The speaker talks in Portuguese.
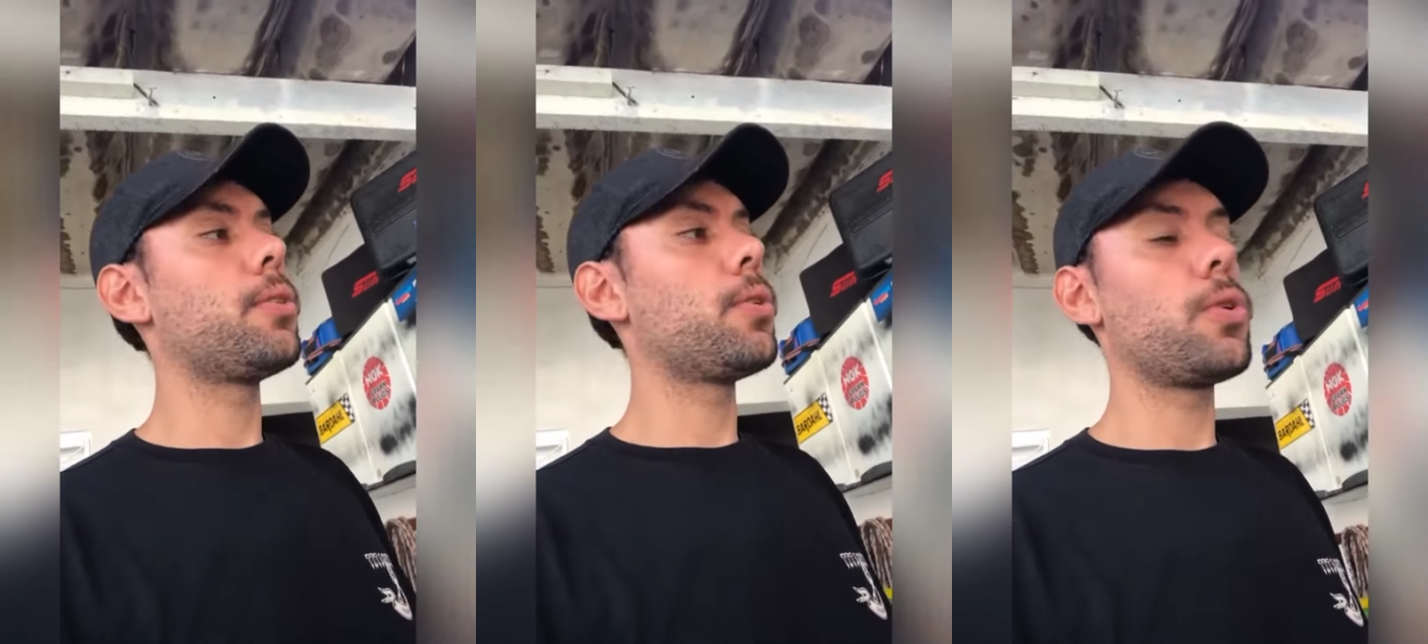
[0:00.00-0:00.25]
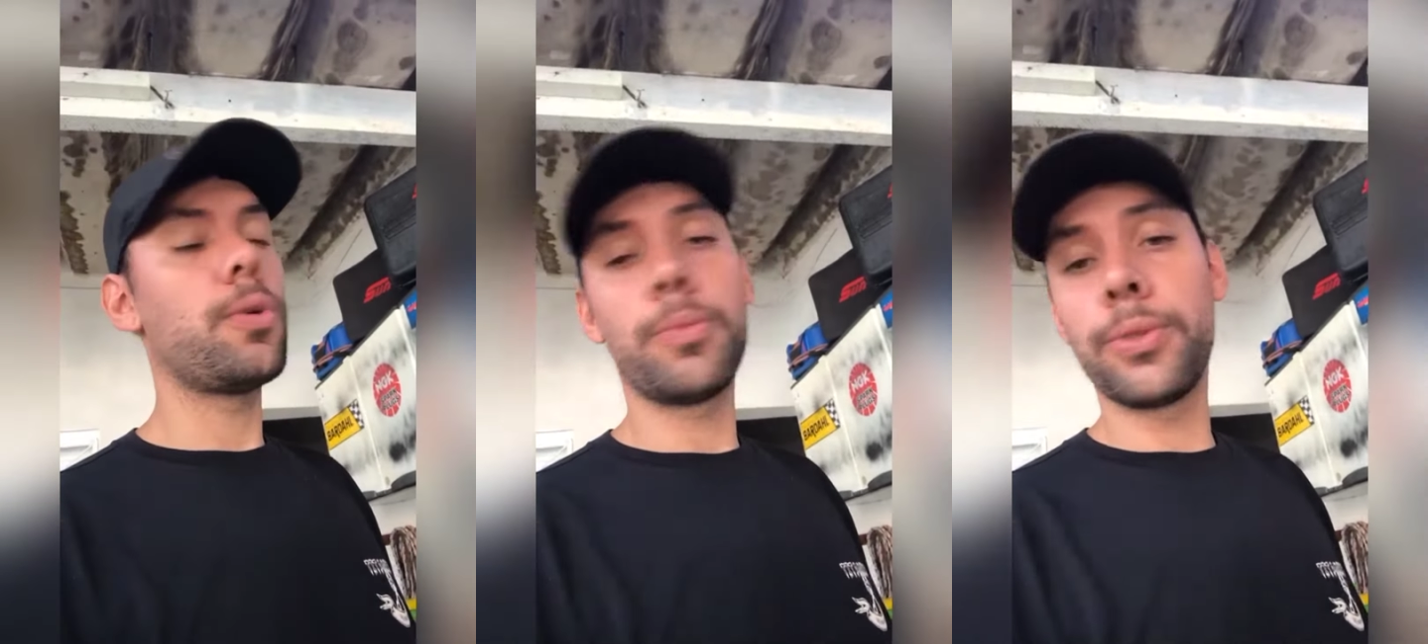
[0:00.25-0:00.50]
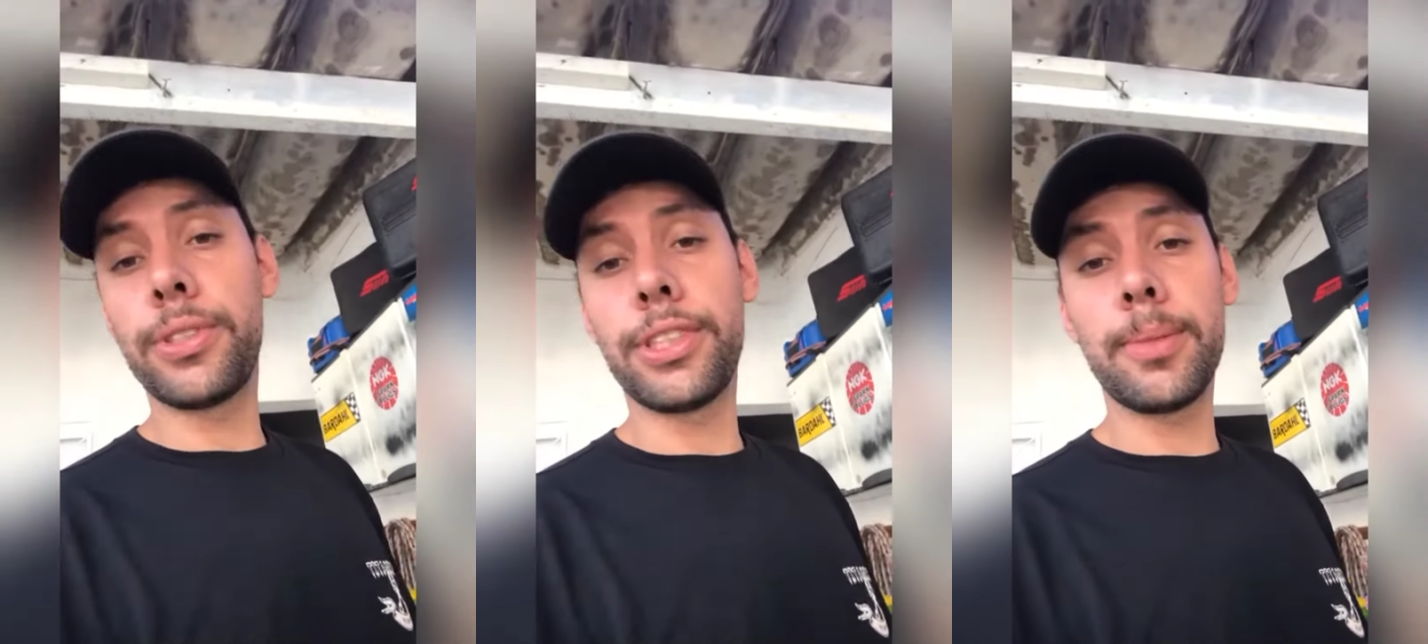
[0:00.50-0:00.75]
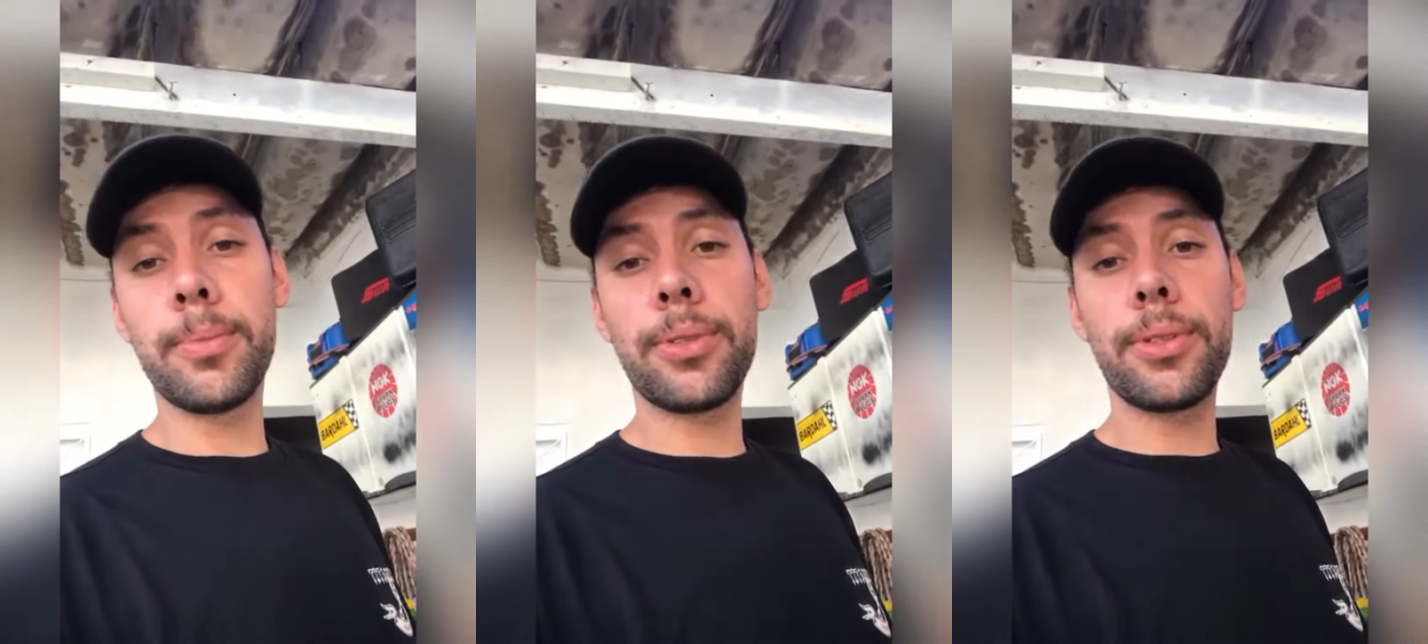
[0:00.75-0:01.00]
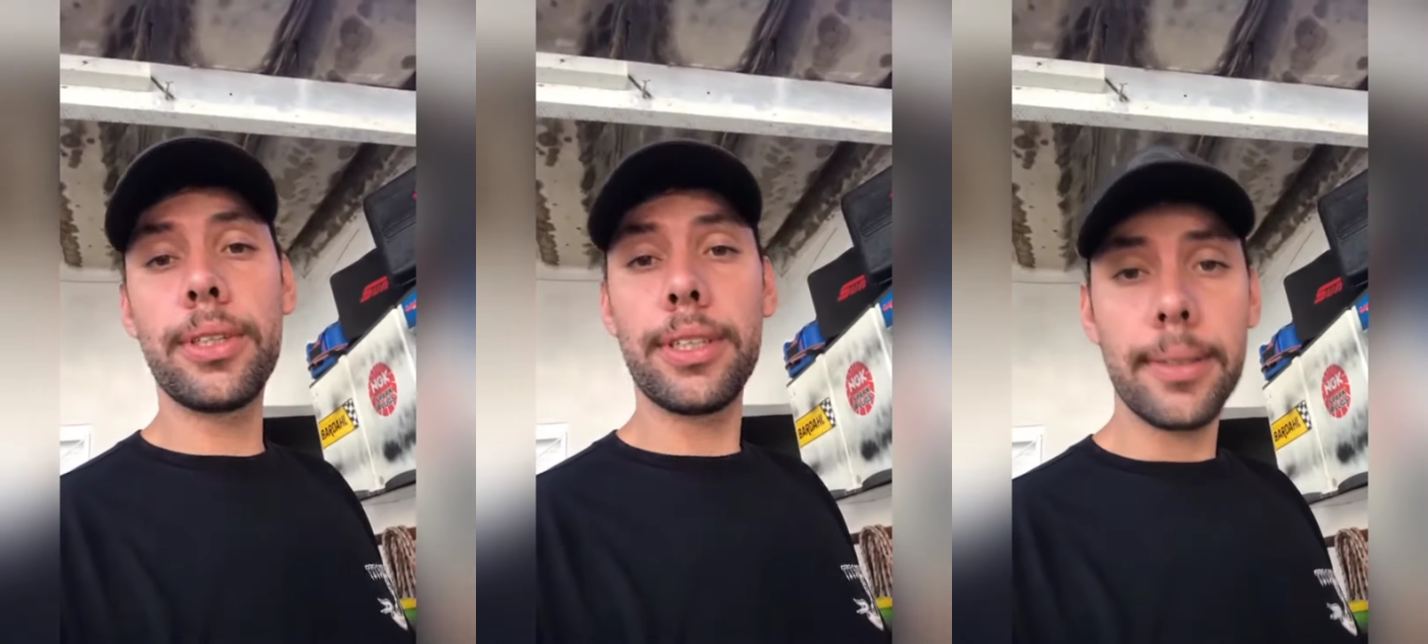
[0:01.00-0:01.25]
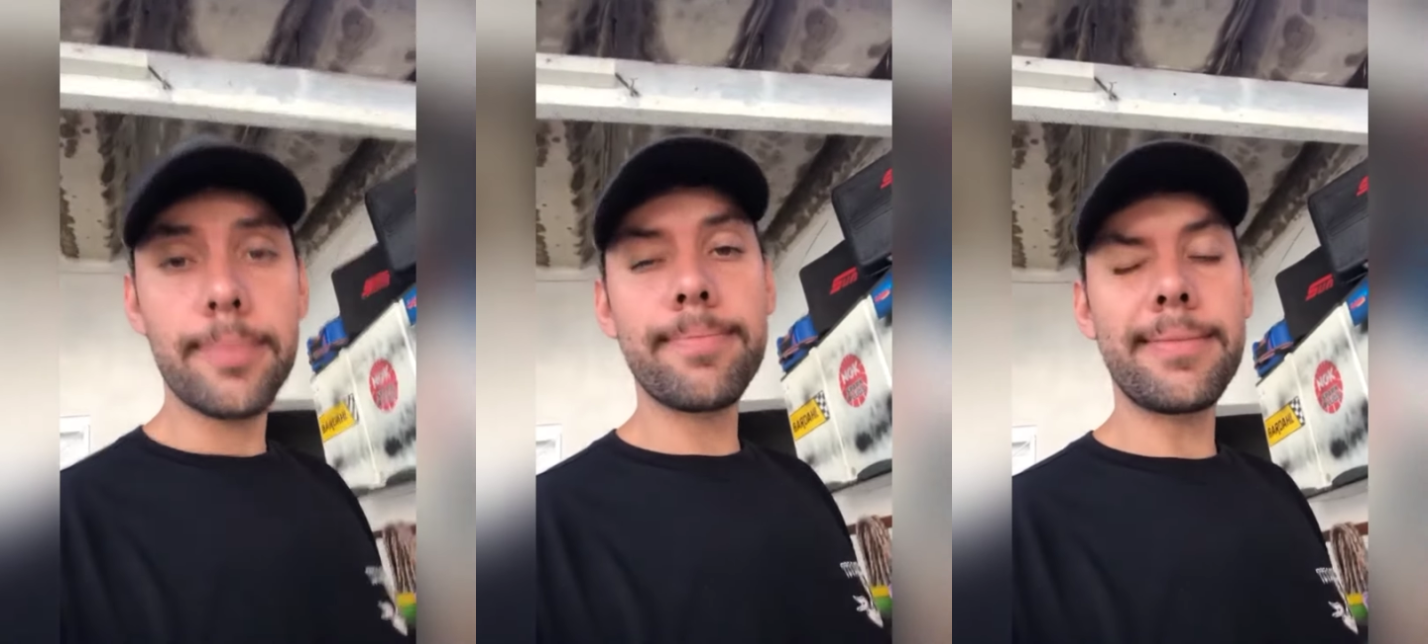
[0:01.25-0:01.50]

colocou o multímetro e